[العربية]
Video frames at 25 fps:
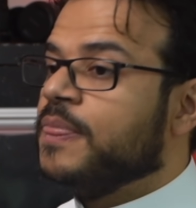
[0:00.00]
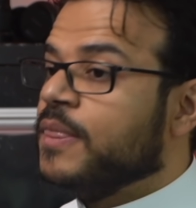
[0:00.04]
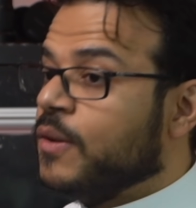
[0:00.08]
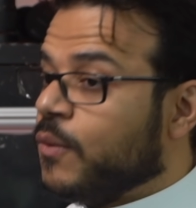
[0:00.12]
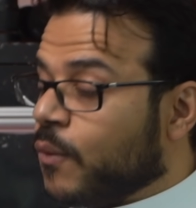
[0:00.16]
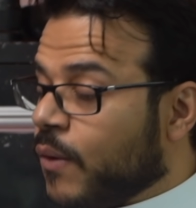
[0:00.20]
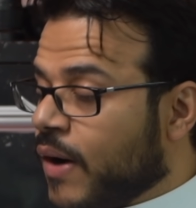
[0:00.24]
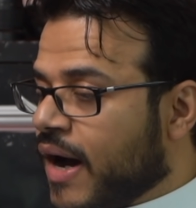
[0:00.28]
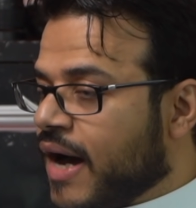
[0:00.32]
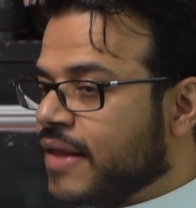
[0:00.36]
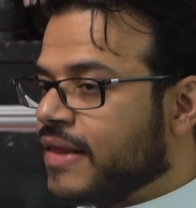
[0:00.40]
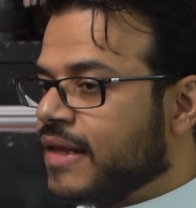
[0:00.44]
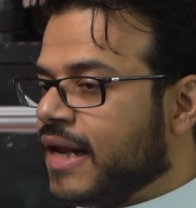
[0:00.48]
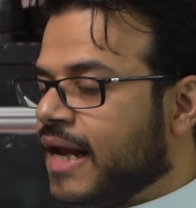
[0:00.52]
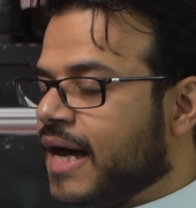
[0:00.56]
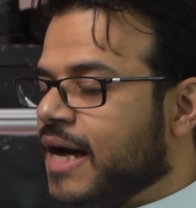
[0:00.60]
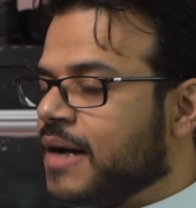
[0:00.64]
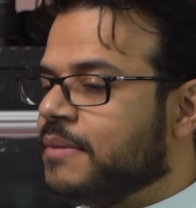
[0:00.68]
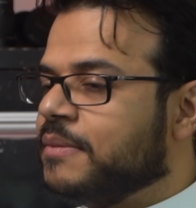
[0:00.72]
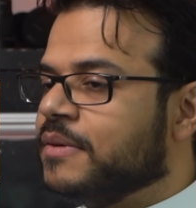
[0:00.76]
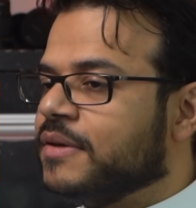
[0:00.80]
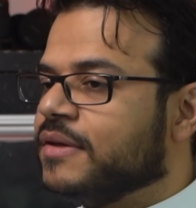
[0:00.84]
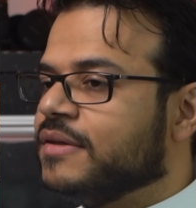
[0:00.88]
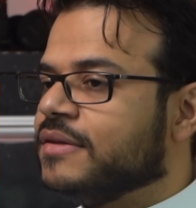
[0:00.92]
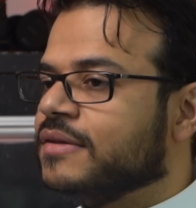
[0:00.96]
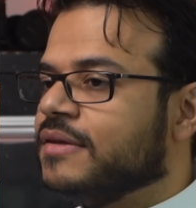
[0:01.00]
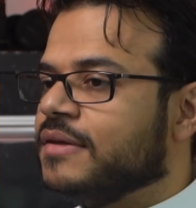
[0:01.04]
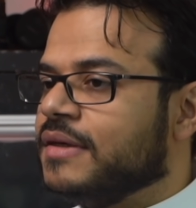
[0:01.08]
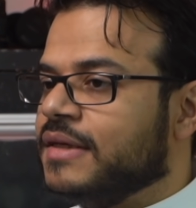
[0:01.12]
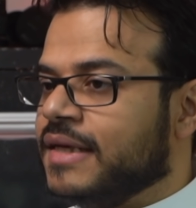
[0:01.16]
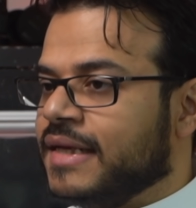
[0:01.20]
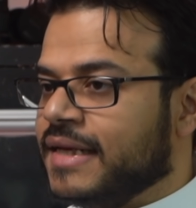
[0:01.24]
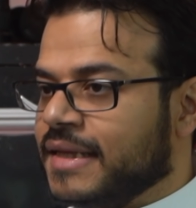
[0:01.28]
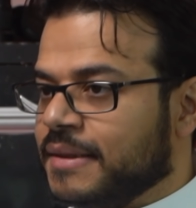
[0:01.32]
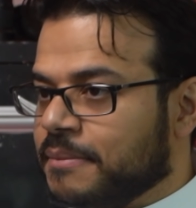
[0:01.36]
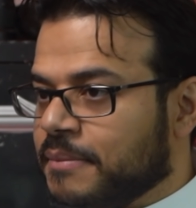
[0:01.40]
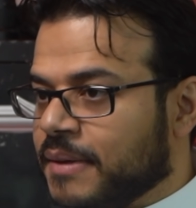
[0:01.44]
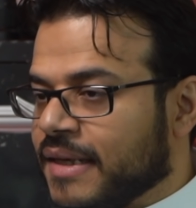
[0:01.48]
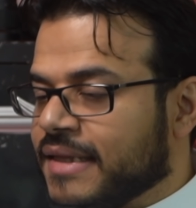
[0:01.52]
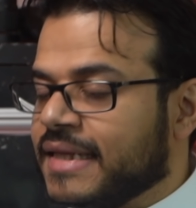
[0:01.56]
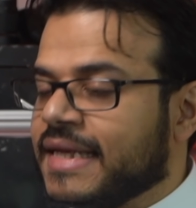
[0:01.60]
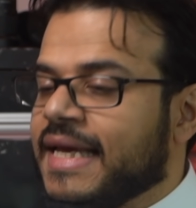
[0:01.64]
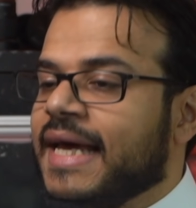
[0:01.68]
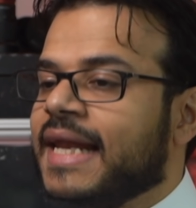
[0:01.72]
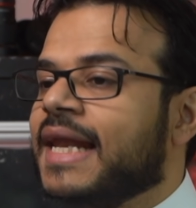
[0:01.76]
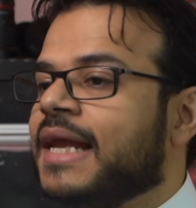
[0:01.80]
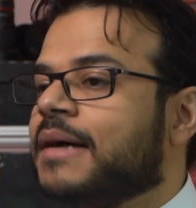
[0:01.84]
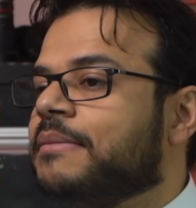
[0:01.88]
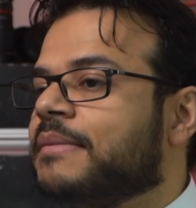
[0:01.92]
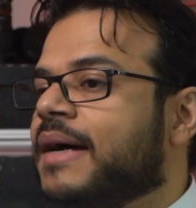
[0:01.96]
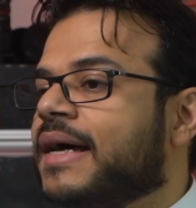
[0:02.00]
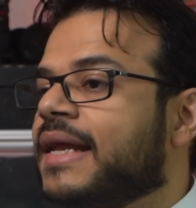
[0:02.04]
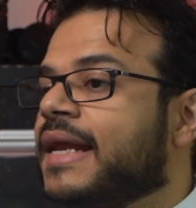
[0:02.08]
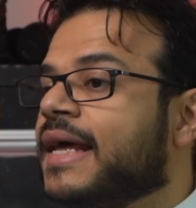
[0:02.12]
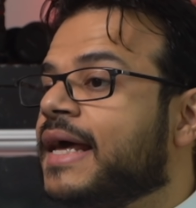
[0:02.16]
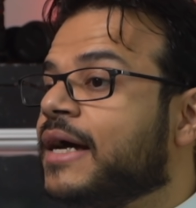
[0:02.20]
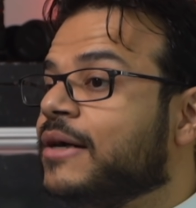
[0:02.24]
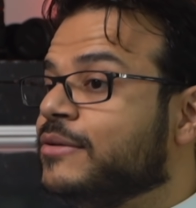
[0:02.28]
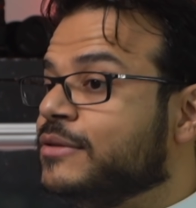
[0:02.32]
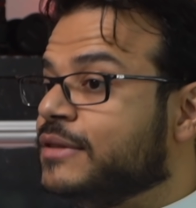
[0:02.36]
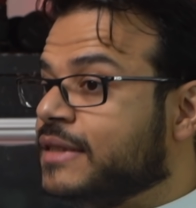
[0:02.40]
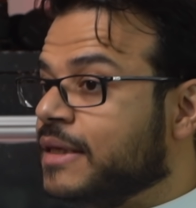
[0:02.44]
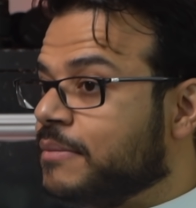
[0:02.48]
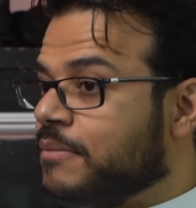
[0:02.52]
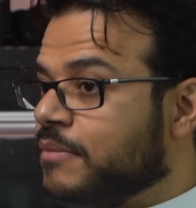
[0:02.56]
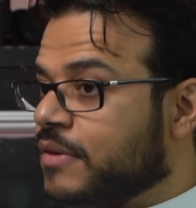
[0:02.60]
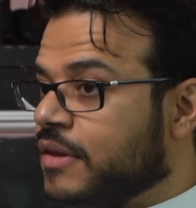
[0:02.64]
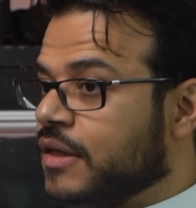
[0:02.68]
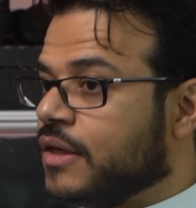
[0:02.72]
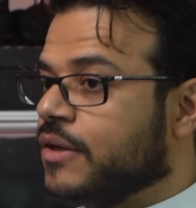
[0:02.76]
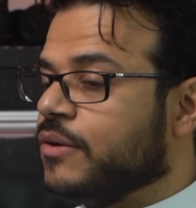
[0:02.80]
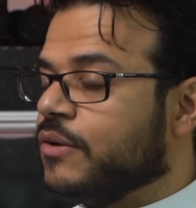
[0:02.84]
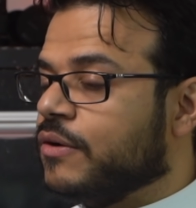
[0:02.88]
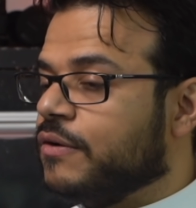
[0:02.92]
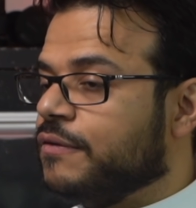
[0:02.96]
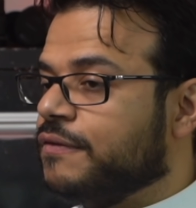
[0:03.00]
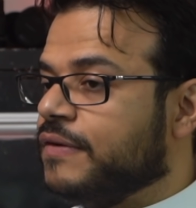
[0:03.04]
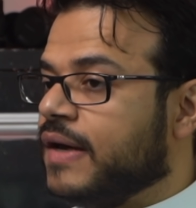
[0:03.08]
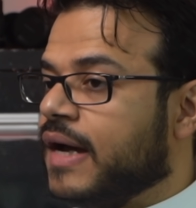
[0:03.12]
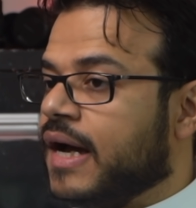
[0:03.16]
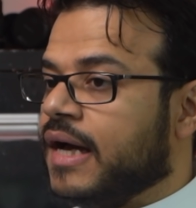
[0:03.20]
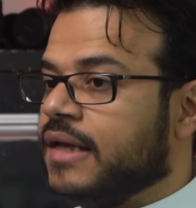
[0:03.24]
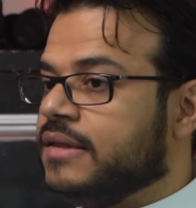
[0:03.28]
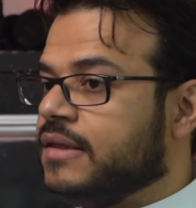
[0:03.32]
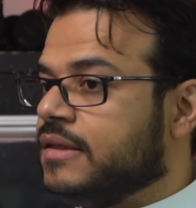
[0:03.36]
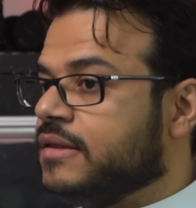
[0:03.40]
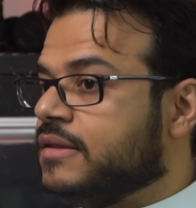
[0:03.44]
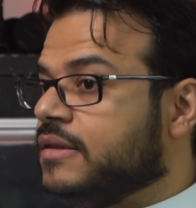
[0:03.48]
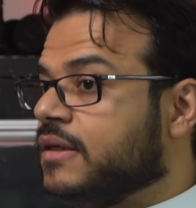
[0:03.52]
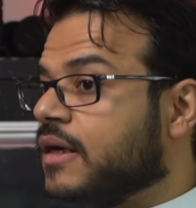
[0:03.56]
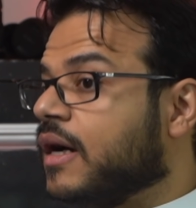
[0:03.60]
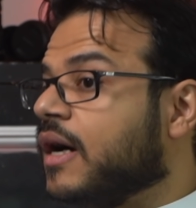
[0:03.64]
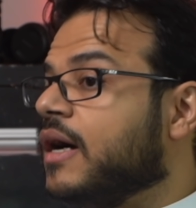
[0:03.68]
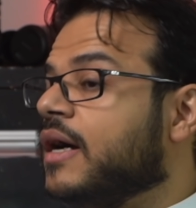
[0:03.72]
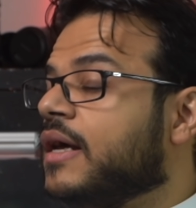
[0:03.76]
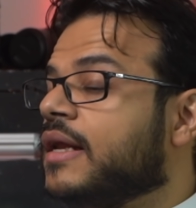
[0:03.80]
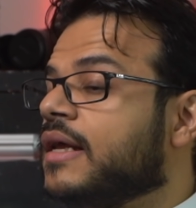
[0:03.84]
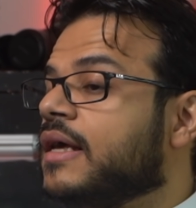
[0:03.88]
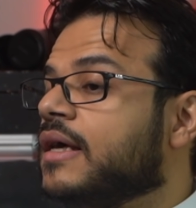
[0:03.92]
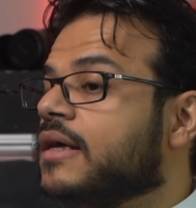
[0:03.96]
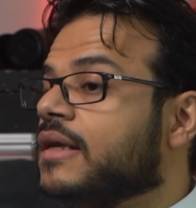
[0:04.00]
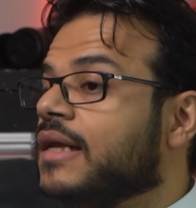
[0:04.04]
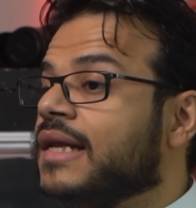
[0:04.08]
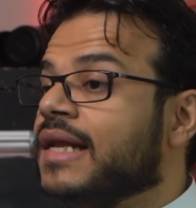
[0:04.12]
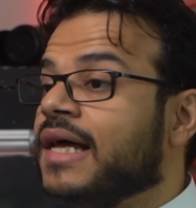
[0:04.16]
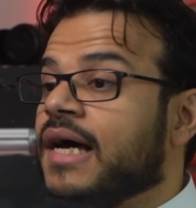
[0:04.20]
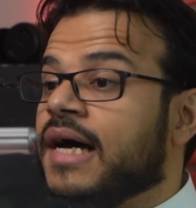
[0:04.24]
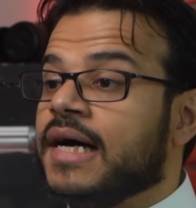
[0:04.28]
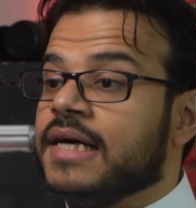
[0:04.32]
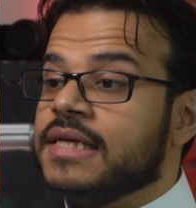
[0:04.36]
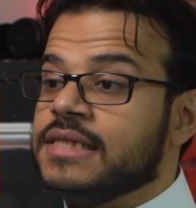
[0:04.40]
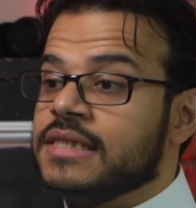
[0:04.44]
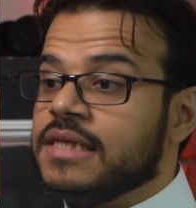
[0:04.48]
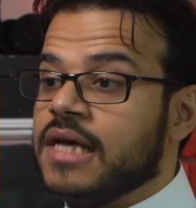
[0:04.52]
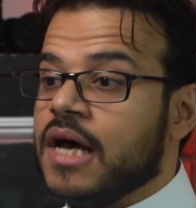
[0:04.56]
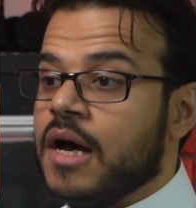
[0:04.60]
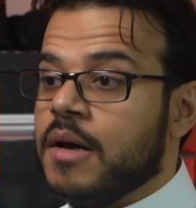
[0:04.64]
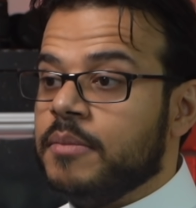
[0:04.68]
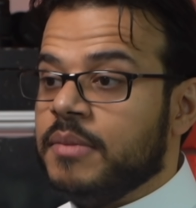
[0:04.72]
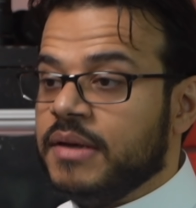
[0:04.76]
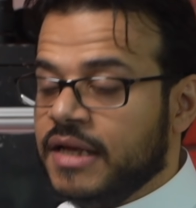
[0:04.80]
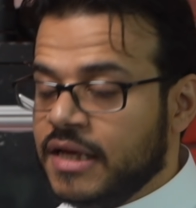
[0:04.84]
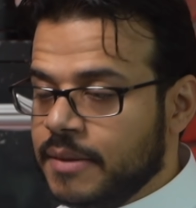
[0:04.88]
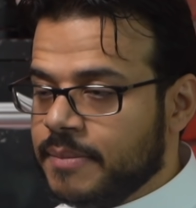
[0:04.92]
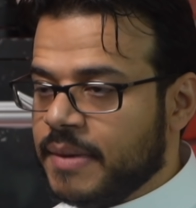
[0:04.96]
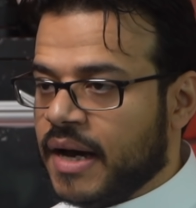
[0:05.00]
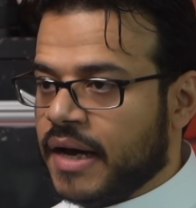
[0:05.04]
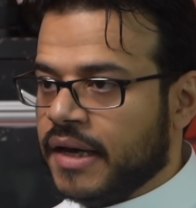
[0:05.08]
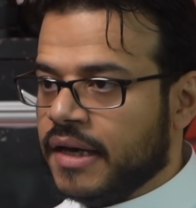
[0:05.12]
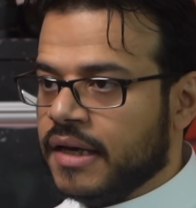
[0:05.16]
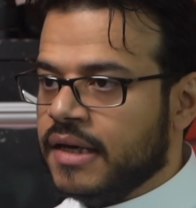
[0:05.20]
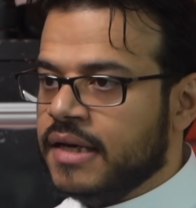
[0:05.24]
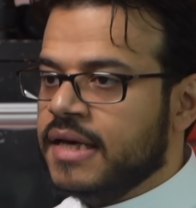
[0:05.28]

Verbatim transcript: وهذا الامر اللي بتكلم عليه وتم ذكره في احد التقارير الخاصه بالحمايه.